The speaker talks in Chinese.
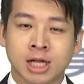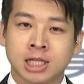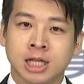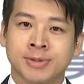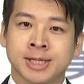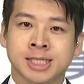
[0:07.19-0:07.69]

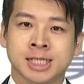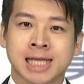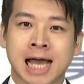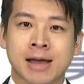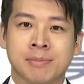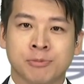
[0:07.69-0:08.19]
特别增
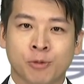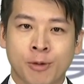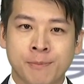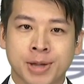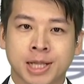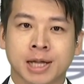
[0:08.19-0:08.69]
加
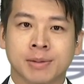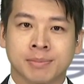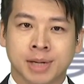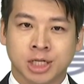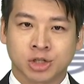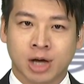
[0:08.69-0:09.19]
原本的
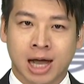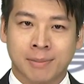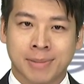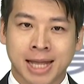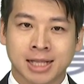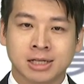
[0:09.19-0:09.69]
每周航
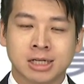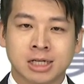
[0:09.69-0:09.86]
班，